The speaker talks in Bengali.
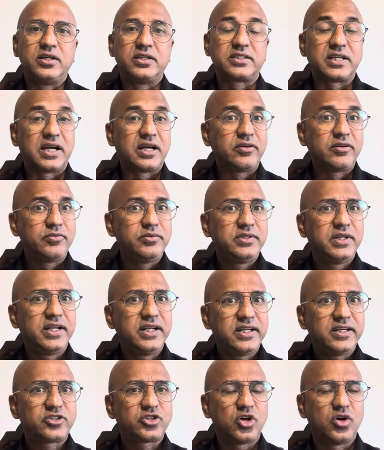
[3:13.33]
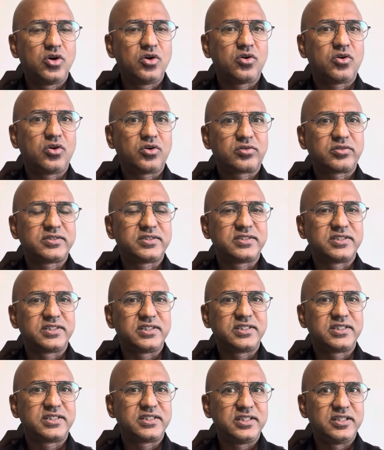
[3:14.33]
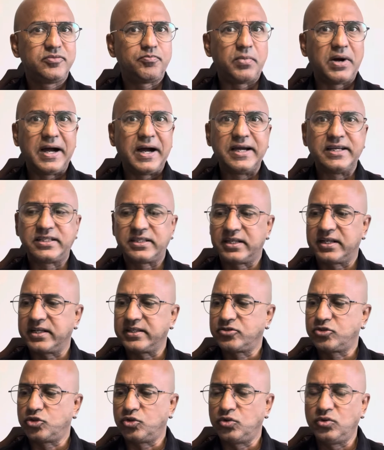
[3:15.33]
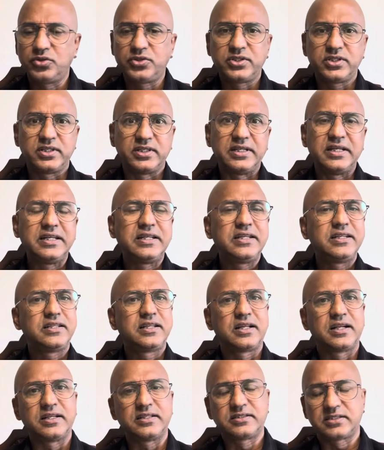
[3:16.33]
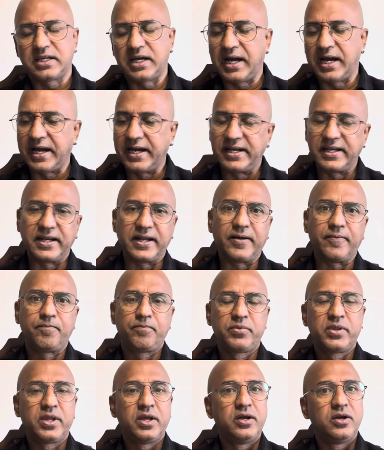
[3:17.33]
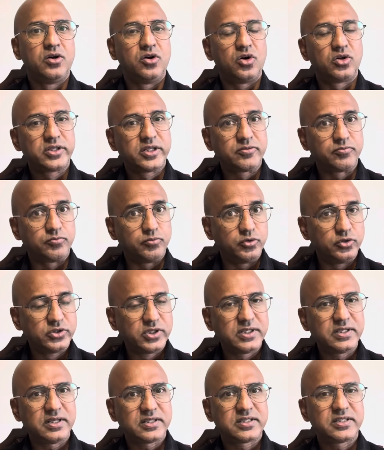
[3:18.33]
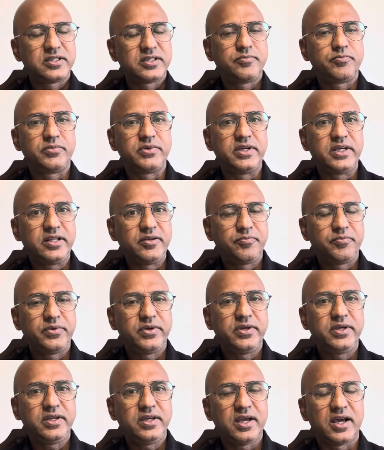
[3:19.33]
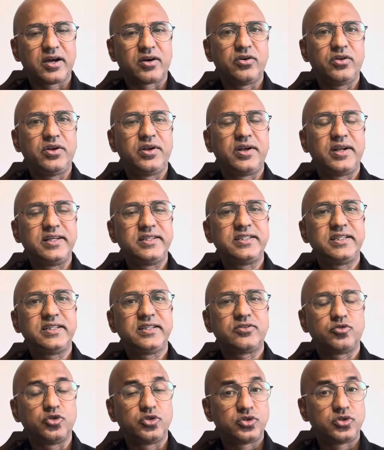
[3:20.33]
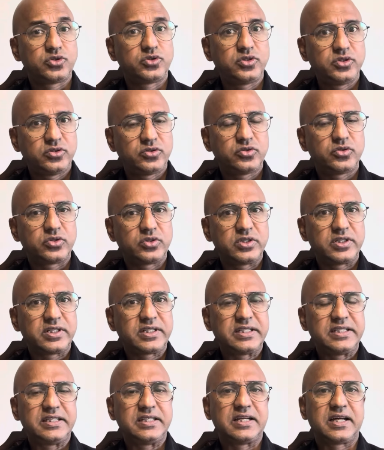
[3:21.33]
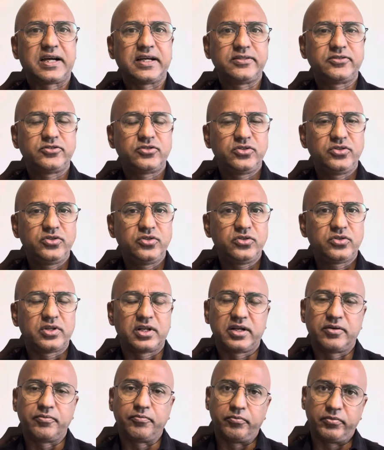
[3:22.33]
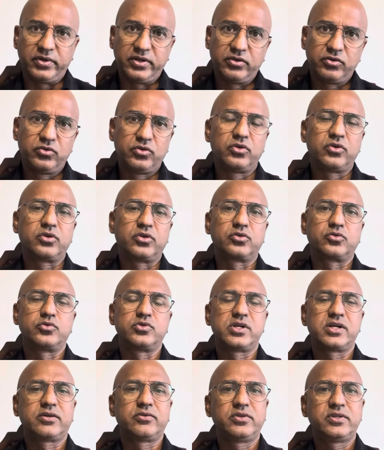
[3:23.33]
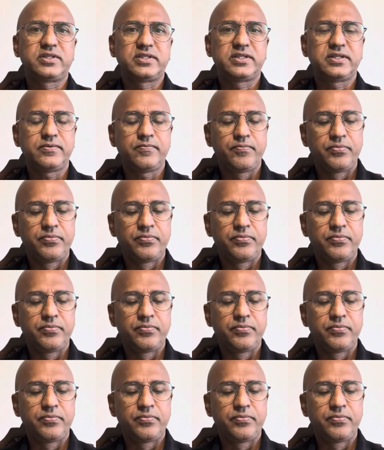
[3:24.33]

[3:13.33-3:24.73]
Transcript: সাংবিধানিক সংকট সৃষ্টির পায় তারা চলছে এটি তারা চায় না অর্থাৎ বোঝা যাচ্ছে বিএনপি এখন নিজের অস্তিত্ব টিকিয়ে রাখার জন্য তারা মেরুদণ্ড সোজা করেছে